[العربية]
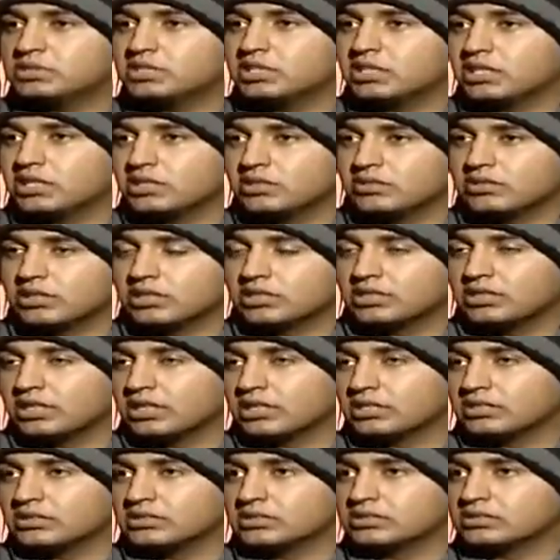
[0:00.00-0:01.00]
بتغيرات
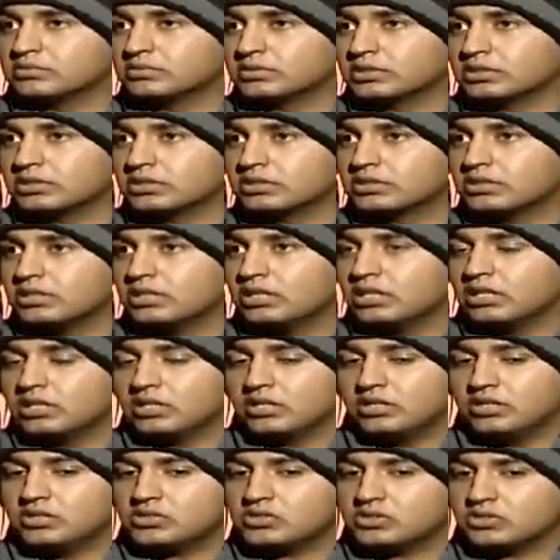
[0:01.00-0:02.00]
داخل جسمك
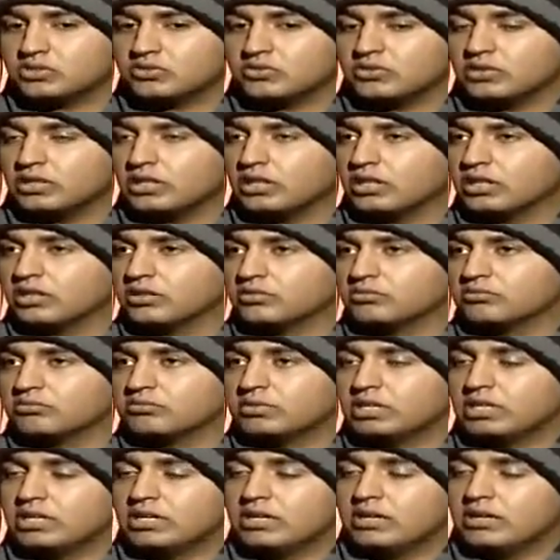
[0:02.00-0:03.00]
عسر في
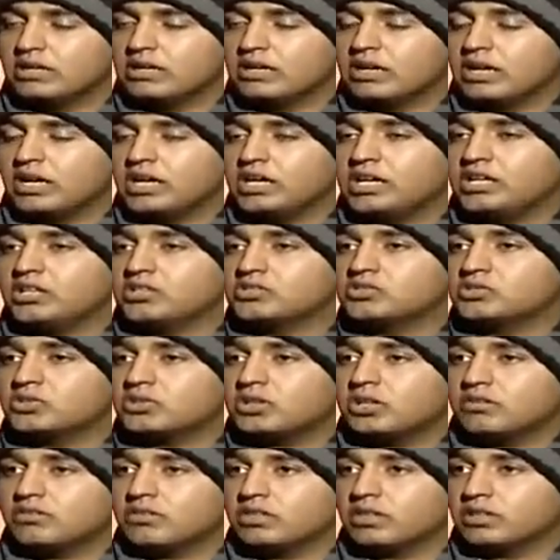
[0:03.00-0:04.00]
الهضم احيانا
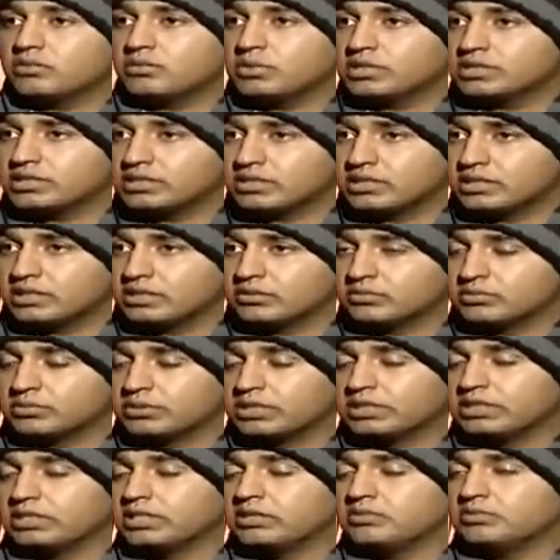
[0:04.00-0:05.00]
سرعه في ضربات القلب
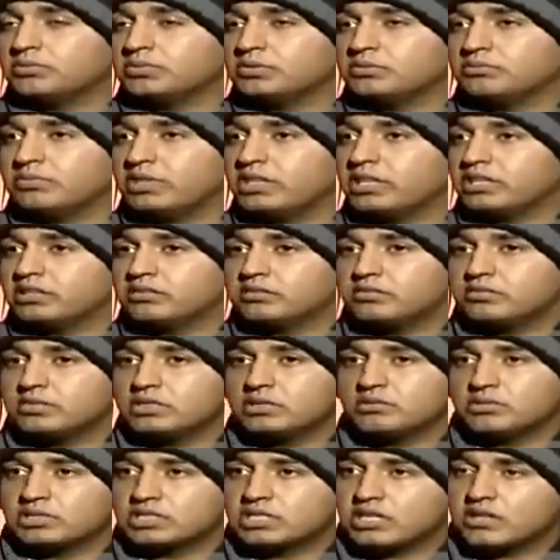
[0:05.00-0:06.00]
يعني لو مثلا
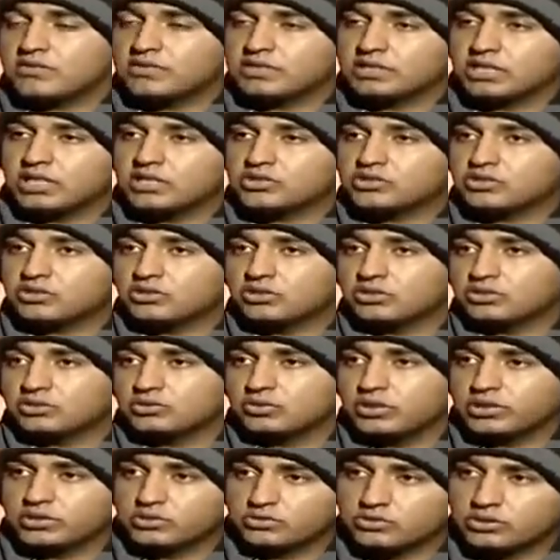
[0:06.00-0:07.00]
تمشي مسافه عشر
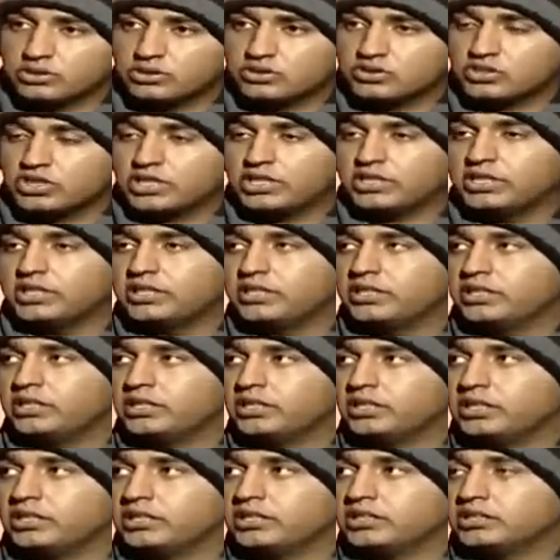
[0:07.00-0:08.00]
خطوات وترجع
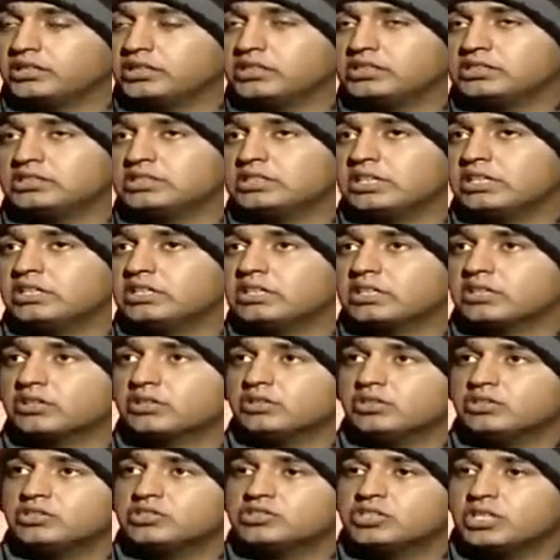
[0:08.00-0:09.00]
تحس كانك
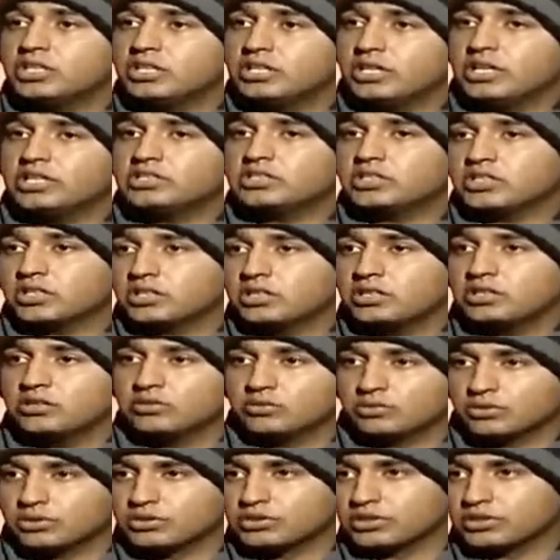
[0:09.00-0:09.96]
رحت جري عشرة كيلو